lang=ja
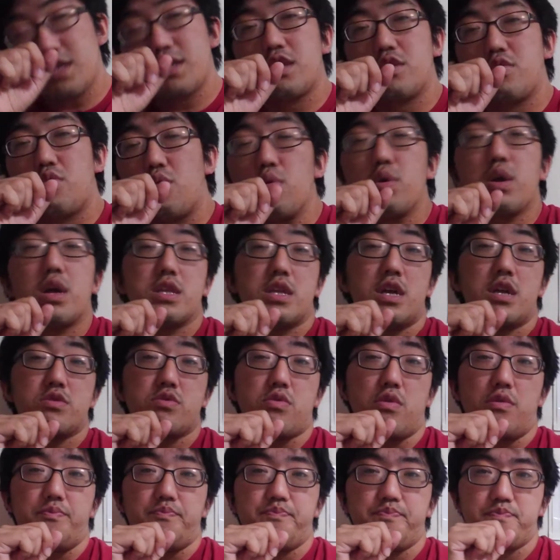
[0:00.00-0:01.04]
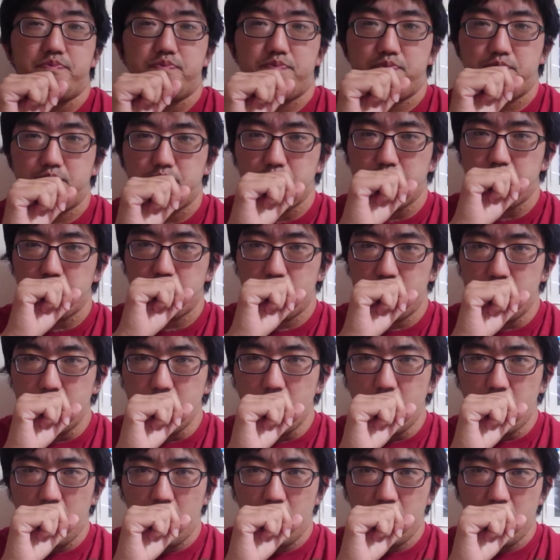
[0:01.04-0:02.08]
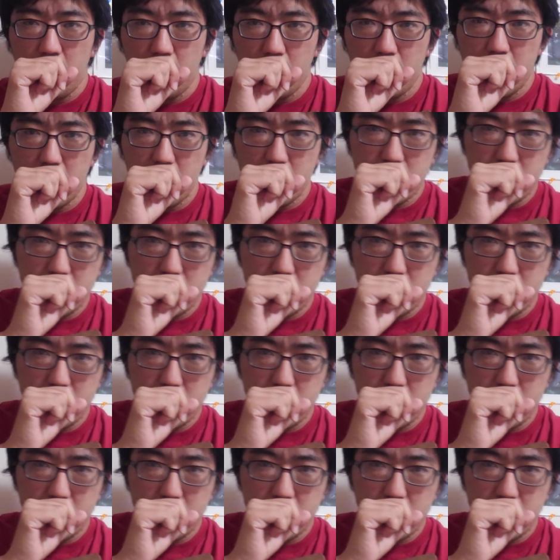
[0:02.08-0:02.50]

てどうかなと思い